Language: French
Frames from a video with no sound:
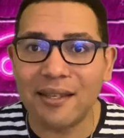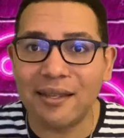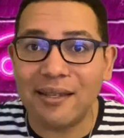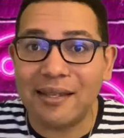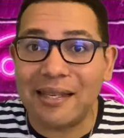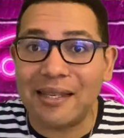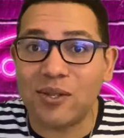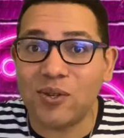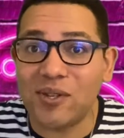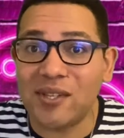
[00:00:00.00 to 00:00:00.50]

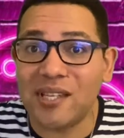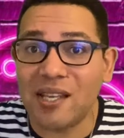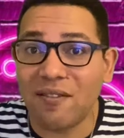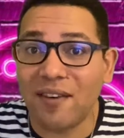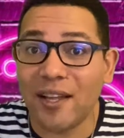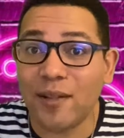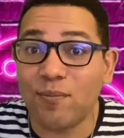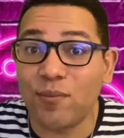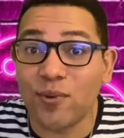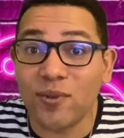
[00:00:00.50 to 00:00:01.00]
qu'est-ce que ça
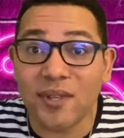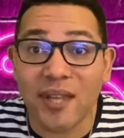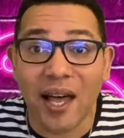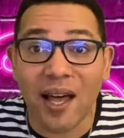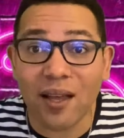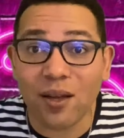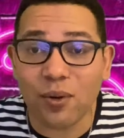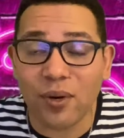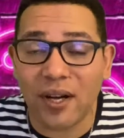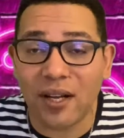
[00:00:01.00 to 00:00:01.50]
va être plus
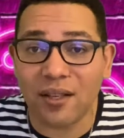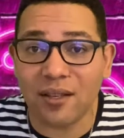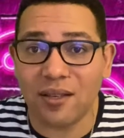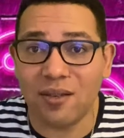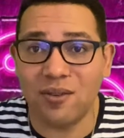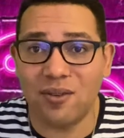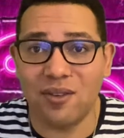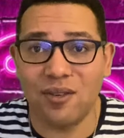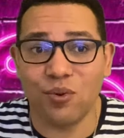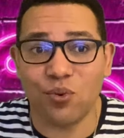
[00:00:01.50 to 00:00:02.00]
tard, quoi
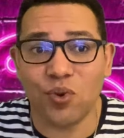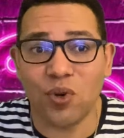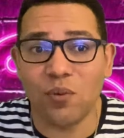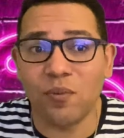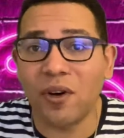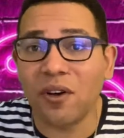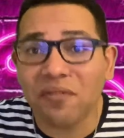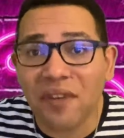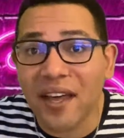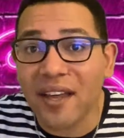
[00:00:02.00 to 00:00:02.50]
que,
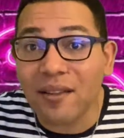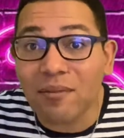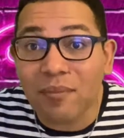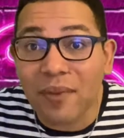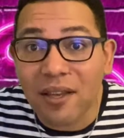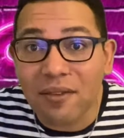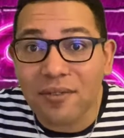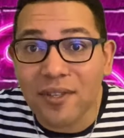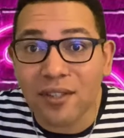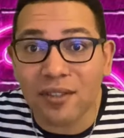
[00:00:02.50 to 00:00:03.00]
Comment va être
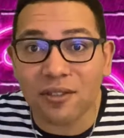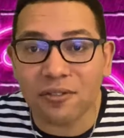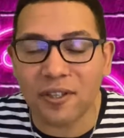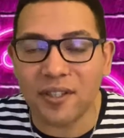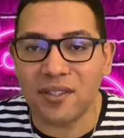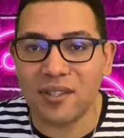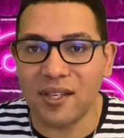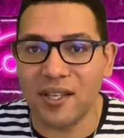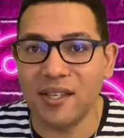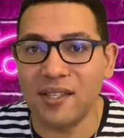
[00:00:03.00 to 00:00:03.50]
ma vie, en
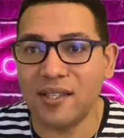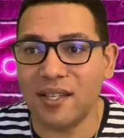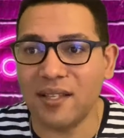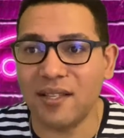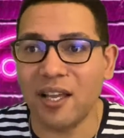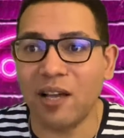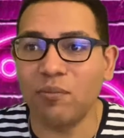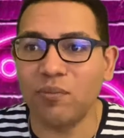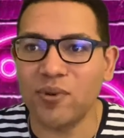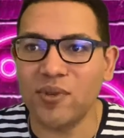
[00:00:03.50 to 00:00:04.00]
fait Et
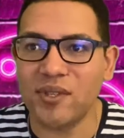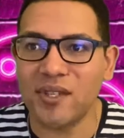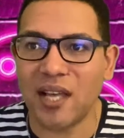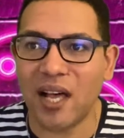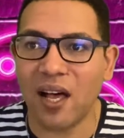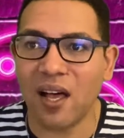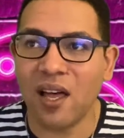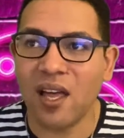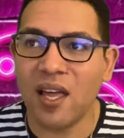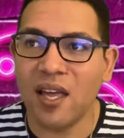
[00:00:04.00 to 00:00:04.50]
c'était un peu
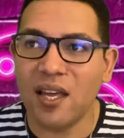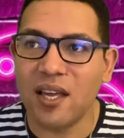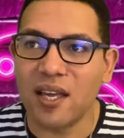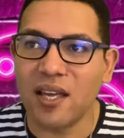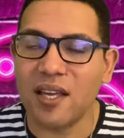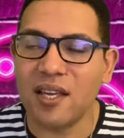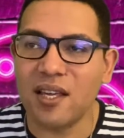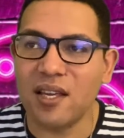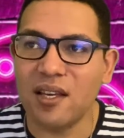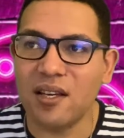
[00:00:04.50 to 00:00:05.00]
ça.
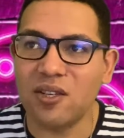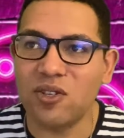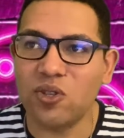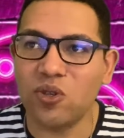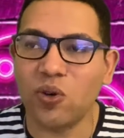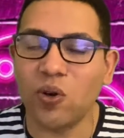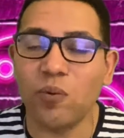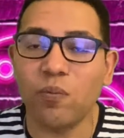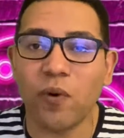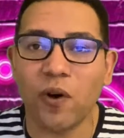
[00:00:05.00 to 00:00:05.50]
Et euh, je
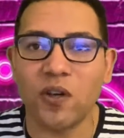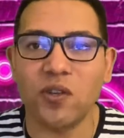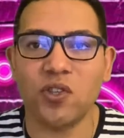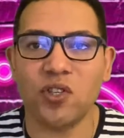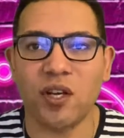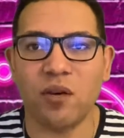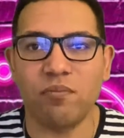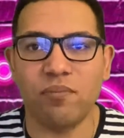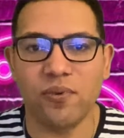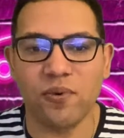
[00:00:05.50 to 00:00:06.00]

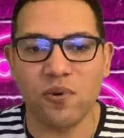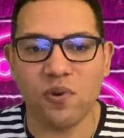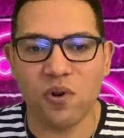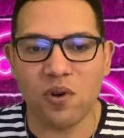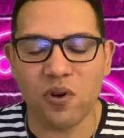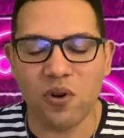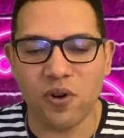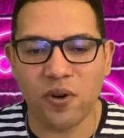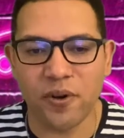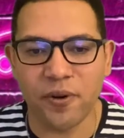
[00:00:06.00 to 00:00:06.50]
reproche un peu...
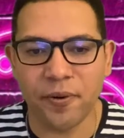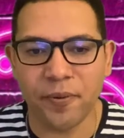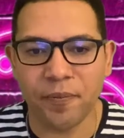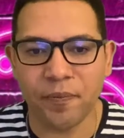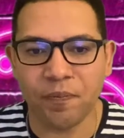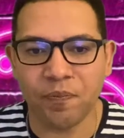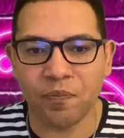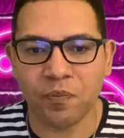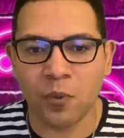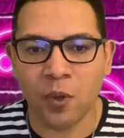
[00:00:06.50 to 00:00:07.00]

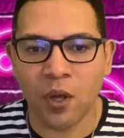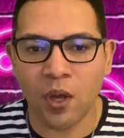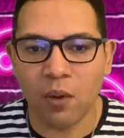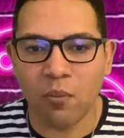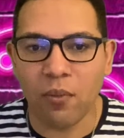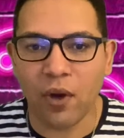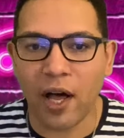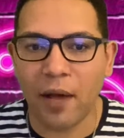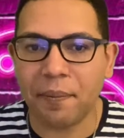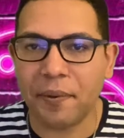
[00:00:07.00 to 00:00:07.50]
Euh,
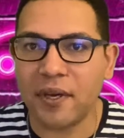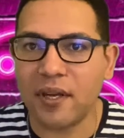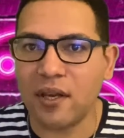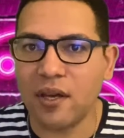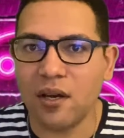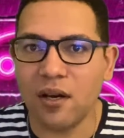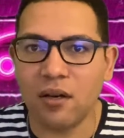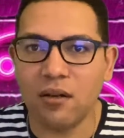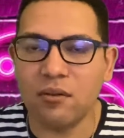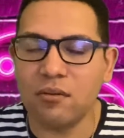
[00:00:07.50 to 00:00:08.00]
bon,
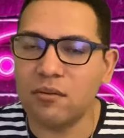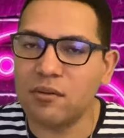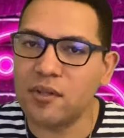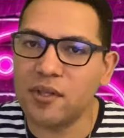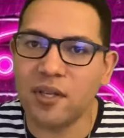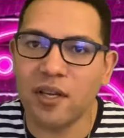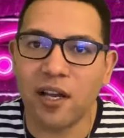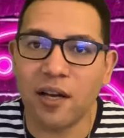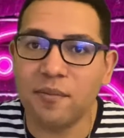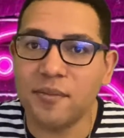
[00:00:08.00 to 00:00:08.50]
après, euh,
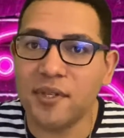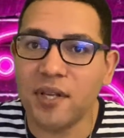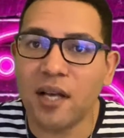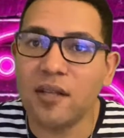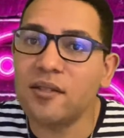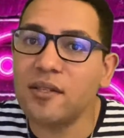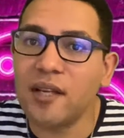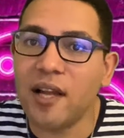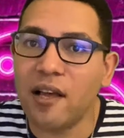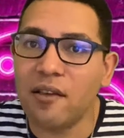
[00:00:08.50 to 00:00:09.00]
c'est comme ça,
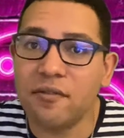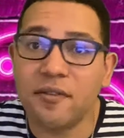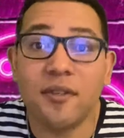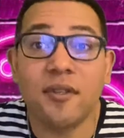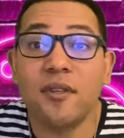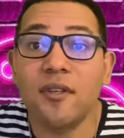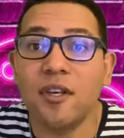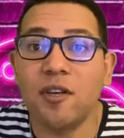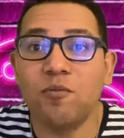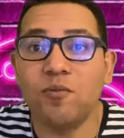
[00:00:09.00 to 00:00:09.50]
c'est la
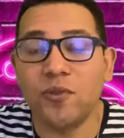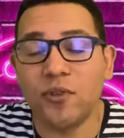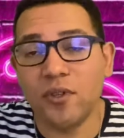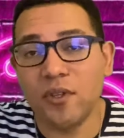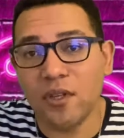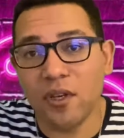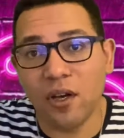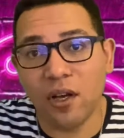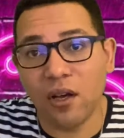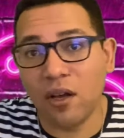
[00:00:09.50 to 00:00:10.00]
vie. Et
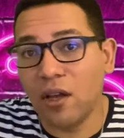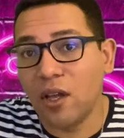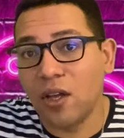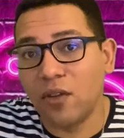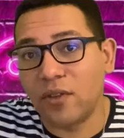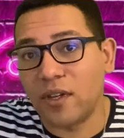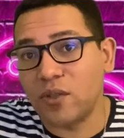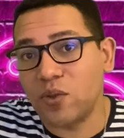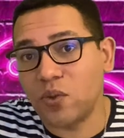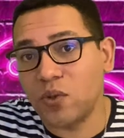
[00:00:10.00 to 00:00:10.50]
puis, de
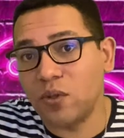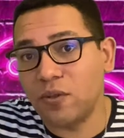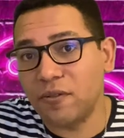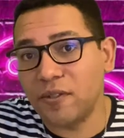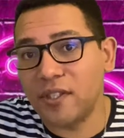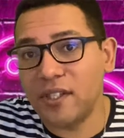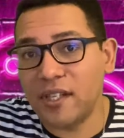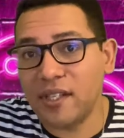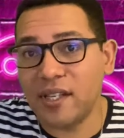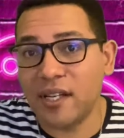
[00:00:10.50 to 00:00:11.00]
toute façon, au
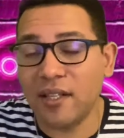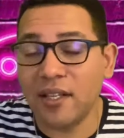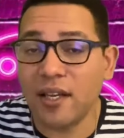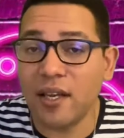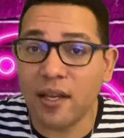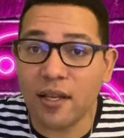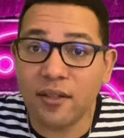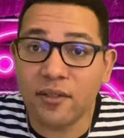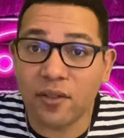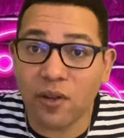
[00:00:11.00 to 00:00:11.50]
fil des
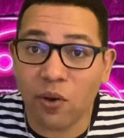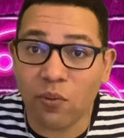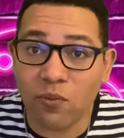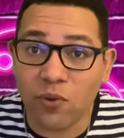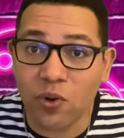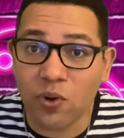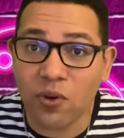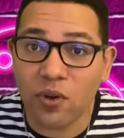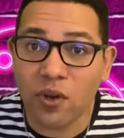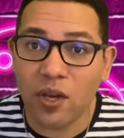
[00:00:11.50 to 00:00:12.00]
années, et tant
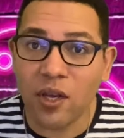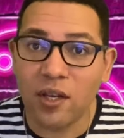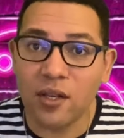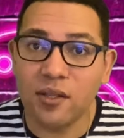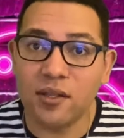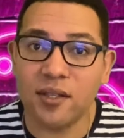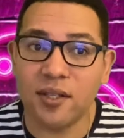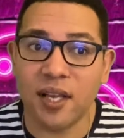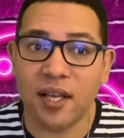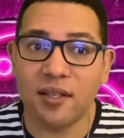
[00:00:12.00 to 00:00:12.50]
mieux,
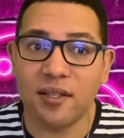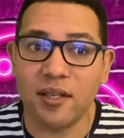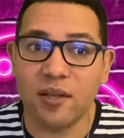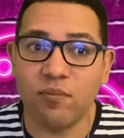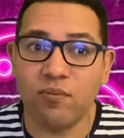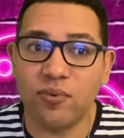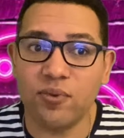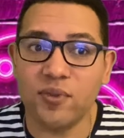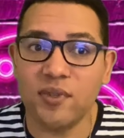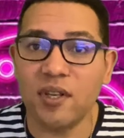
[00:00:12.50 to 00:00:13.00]
ça s'est
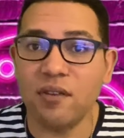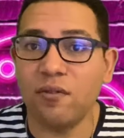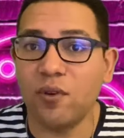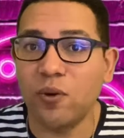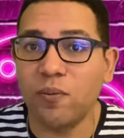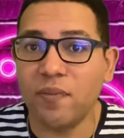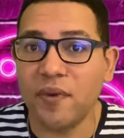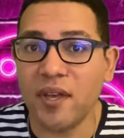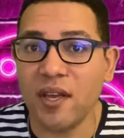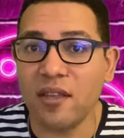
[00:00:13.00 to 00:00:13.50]
plus
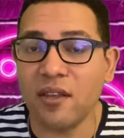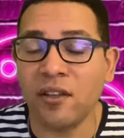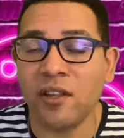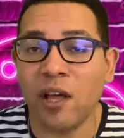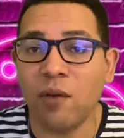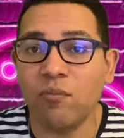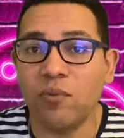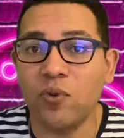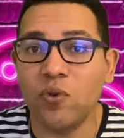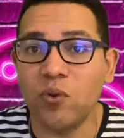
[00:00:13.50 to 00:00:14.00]
développé. Il y en
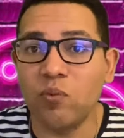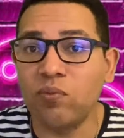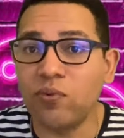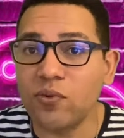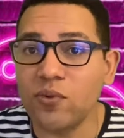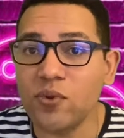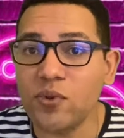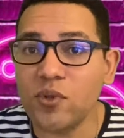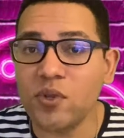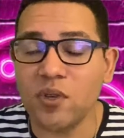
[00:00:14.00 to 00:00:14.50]
a beaucoup
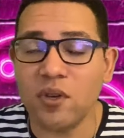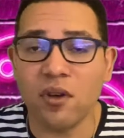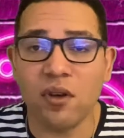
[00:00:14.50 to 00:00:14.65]
plus.